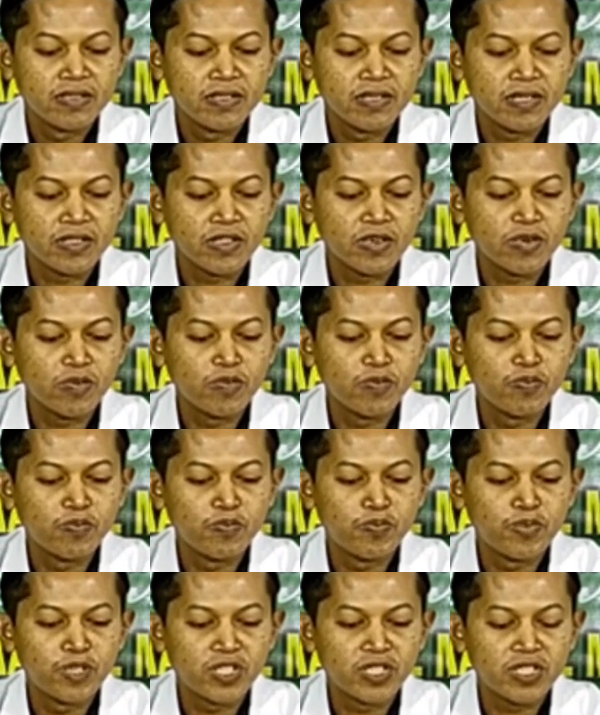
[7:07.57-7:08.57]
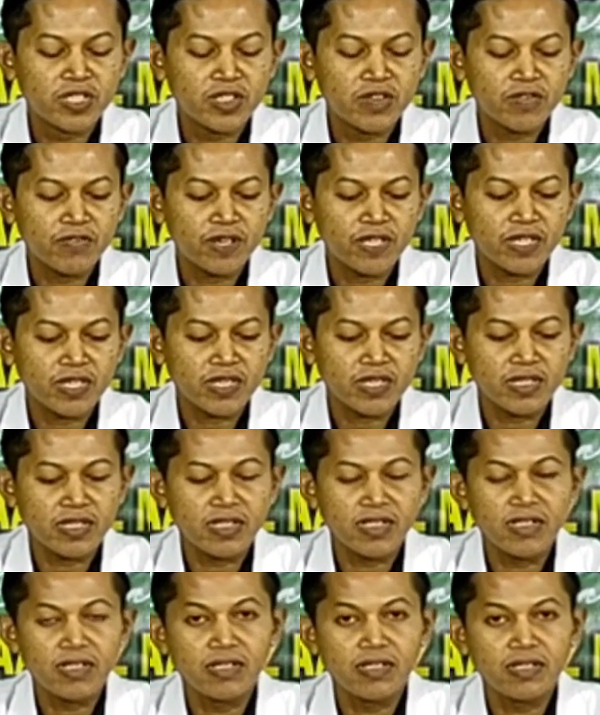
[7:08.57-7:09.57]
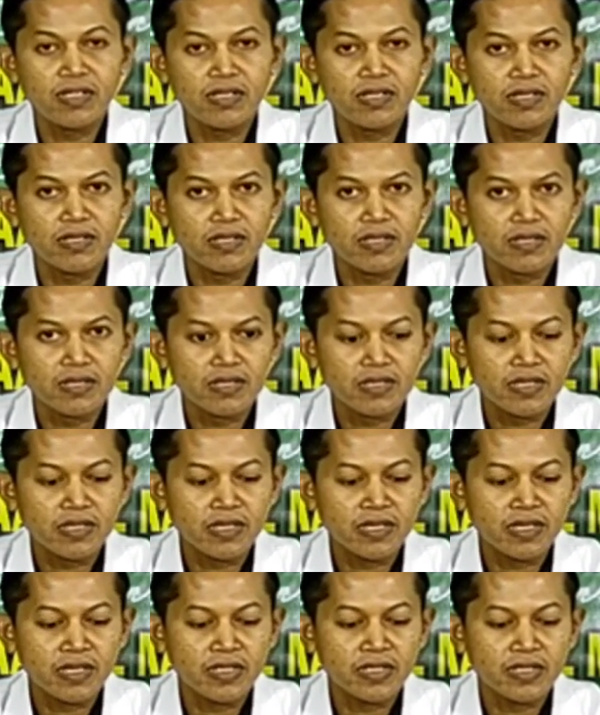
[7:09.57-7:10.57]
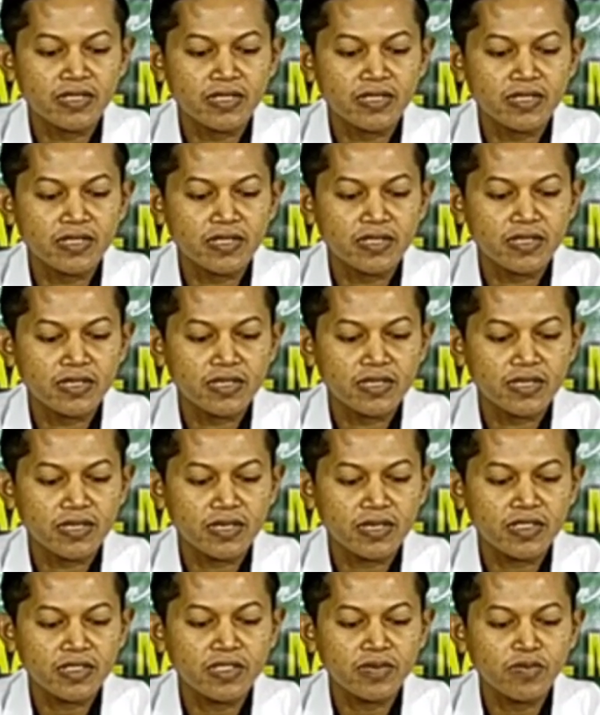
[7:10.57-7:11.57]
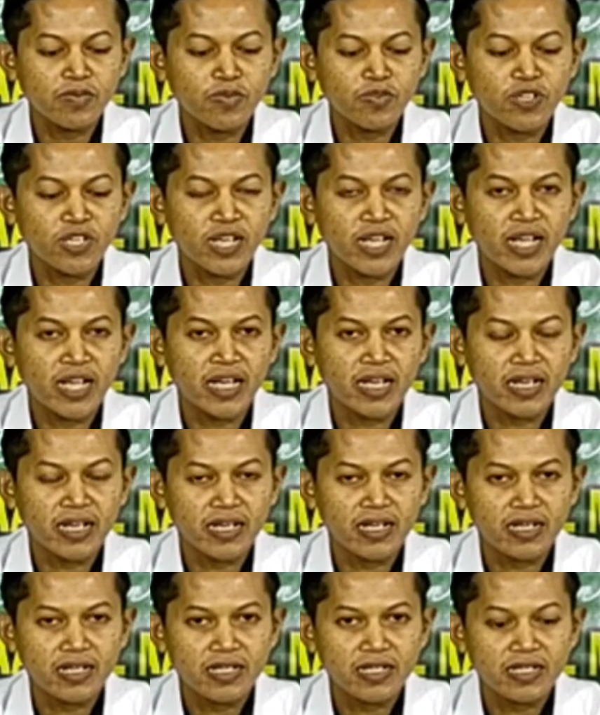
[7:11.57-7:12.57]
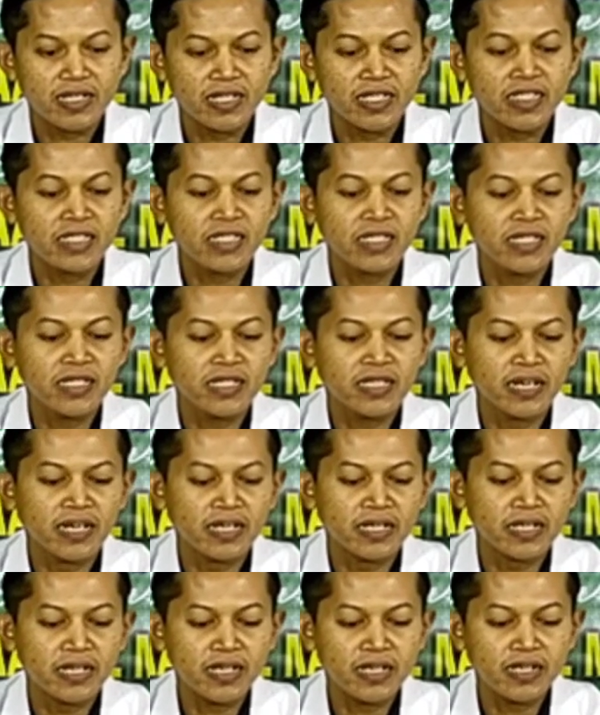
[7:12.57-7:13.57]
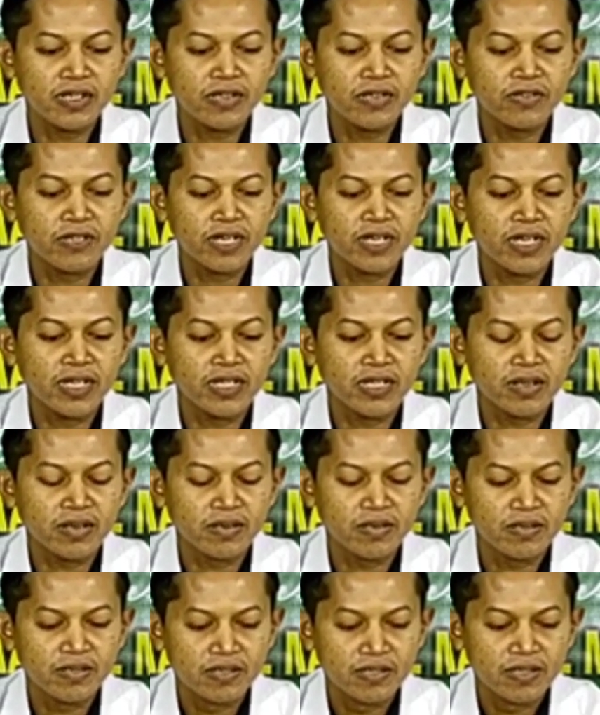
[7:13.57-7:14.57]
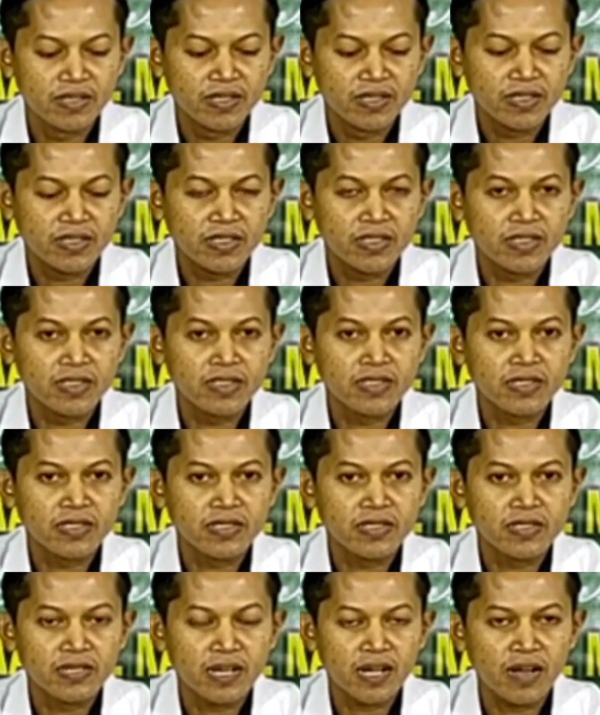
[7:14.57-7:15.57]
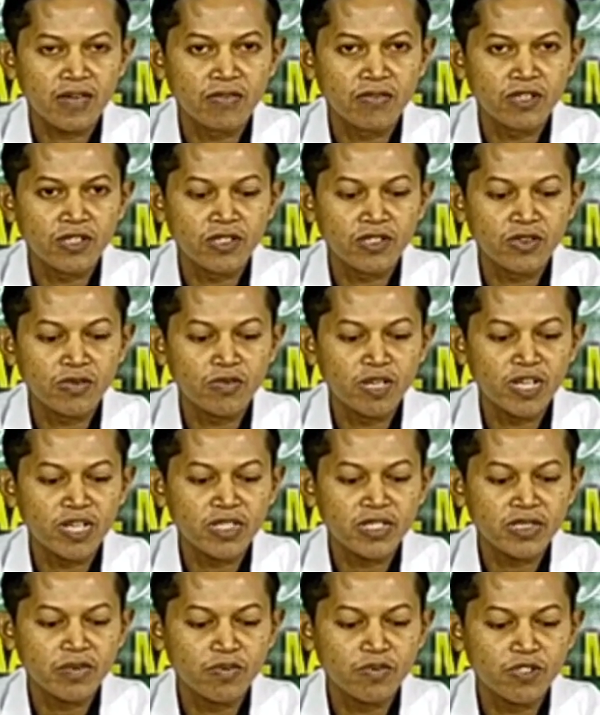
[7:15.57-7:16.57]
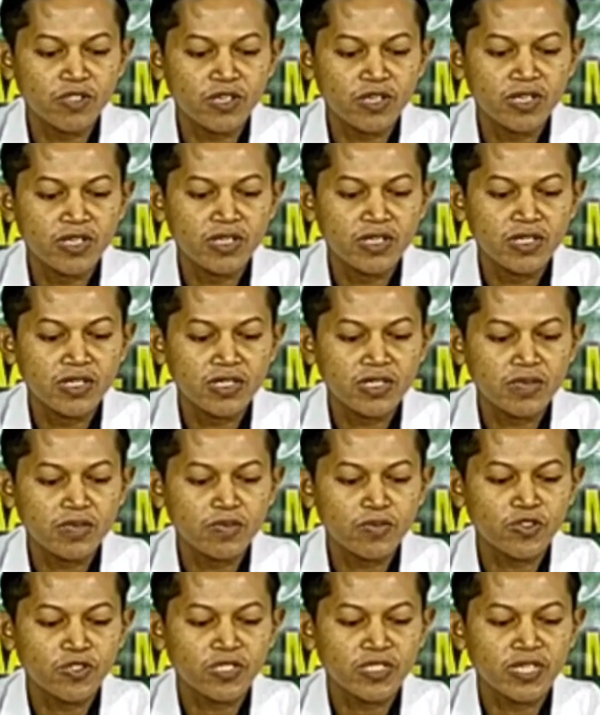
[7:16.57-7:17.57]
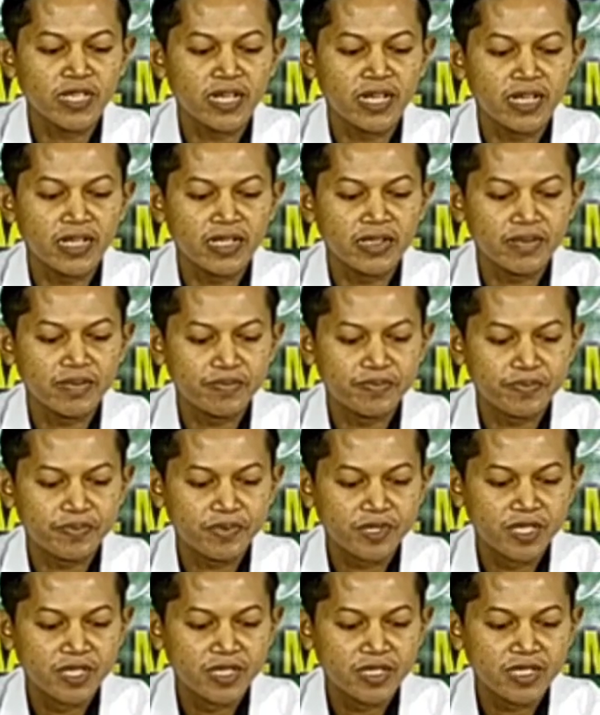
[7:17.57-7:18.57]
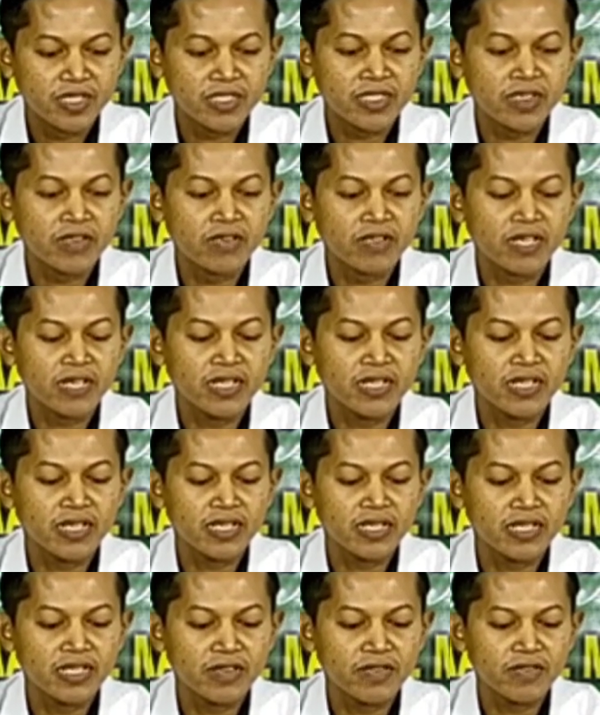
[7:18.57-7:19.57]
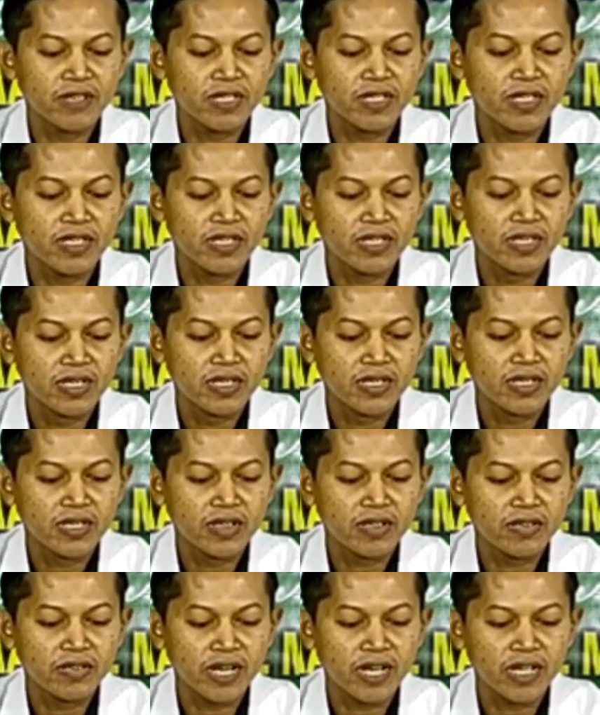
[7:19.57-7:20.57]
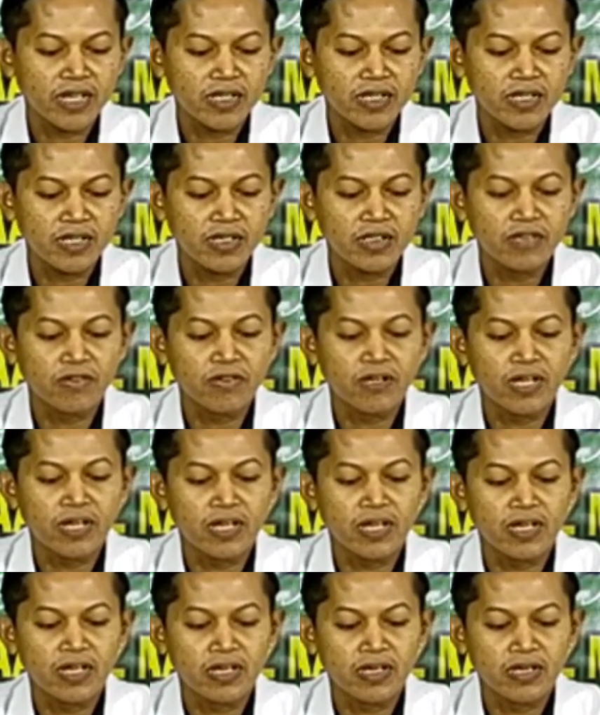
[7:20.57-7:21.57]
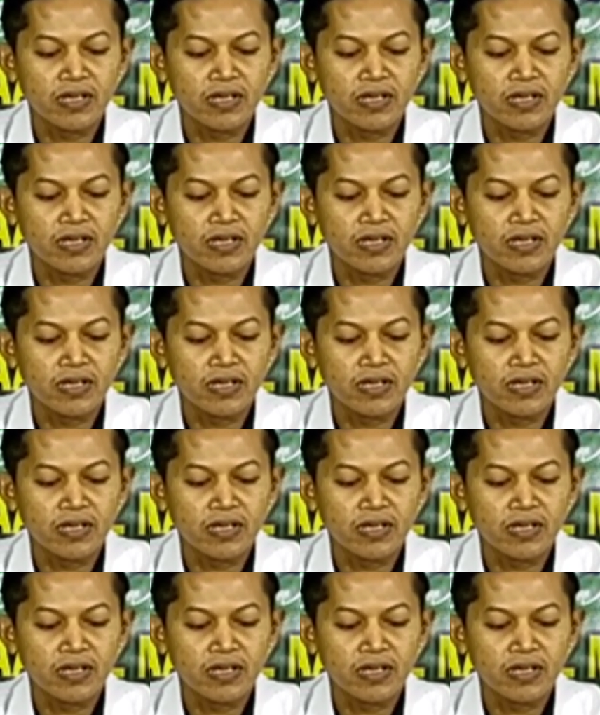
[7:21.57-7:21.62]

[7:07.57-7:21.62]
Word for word: itu bersifat dengan kesempurnaan jadi tidak ada kekurangan Wis Allah itu maha sempur sempurnya. Dijauhkan dari sifat kekurang kekurangan.